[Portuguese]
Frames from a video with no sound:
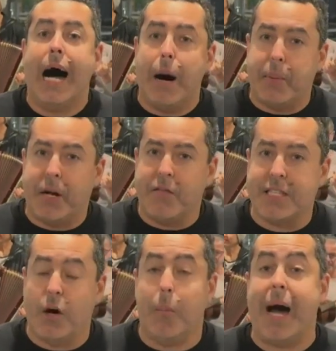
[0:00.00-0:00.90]
A
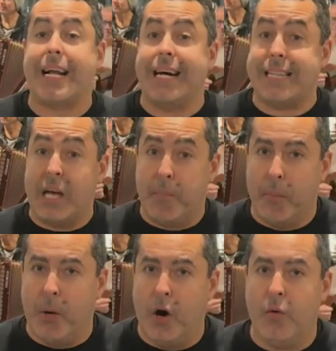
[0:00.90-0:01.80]
previsão marca tempo
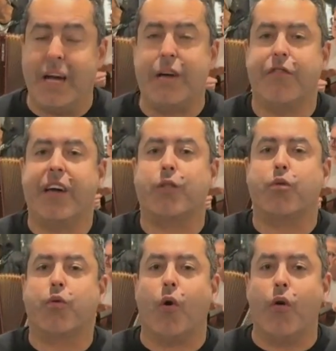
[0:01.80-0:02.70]
bom,
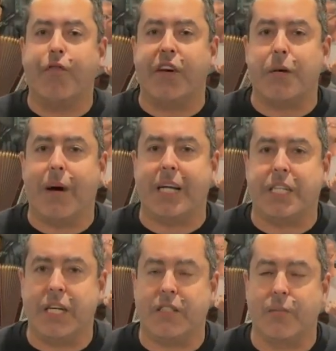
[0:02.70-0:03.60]
evento
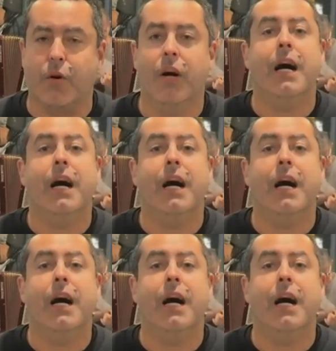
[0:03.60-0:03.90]
confirmadíssimo,